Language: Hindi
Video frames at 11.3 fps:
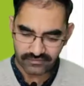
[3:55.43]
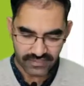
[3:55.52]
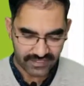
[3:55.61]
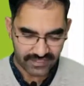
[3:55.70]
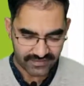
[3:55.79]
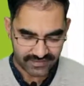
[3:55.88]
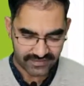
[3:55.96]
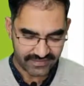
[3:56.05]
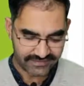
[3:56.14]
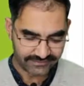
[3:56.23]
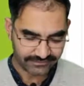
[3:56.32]
ध्यान रखना
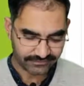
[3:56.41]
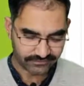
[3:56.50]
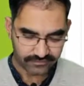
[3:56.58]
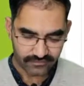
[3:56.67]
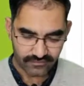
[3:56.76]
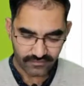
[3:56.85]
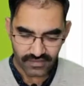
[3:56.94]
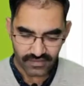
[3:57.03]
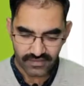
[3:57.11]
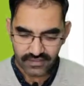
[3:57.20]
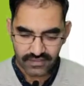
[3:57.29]
है
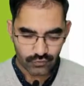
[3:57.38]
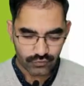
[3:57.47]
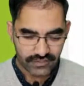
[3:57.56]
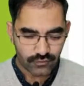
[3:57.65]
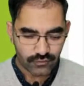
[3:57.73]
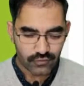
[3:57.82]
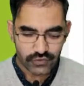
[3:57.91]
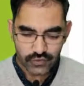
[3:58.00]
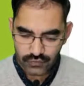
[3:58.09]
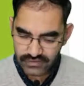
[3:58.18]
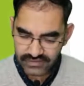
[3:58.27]
तो ये कुछ
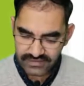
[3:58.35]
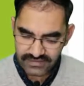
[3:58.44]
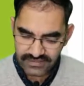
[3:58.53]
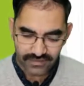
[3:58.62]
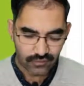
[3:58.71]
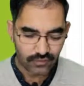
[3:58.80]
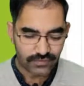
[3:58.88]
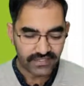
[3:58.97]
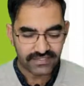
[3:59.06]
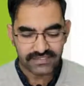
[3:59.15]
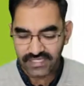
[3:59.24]
क्वेश्चंस थे और
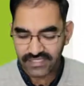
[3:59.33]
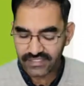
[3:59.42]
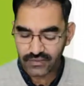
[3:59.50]
बेटा सारे